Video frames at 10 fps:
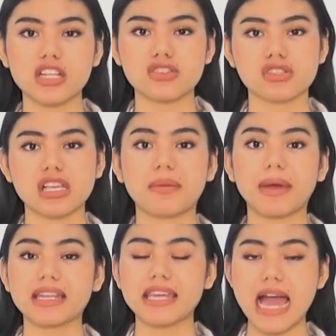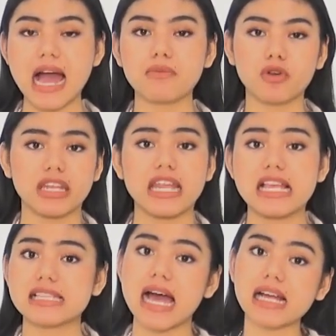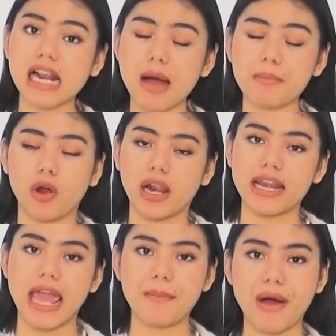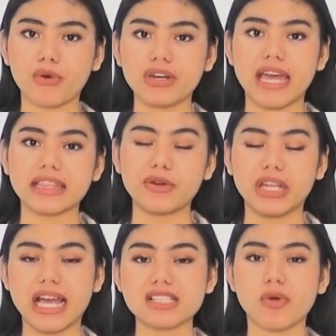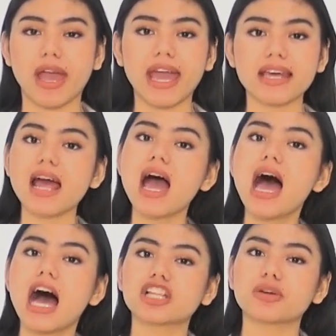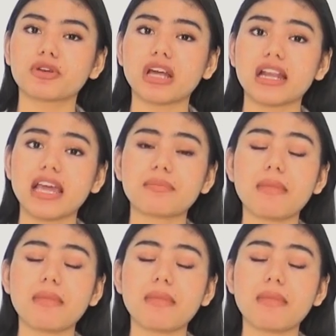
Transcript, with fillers: di sosial media, mungkin di Instagram, boleh DM aku di @eunikaswm ataupun kalian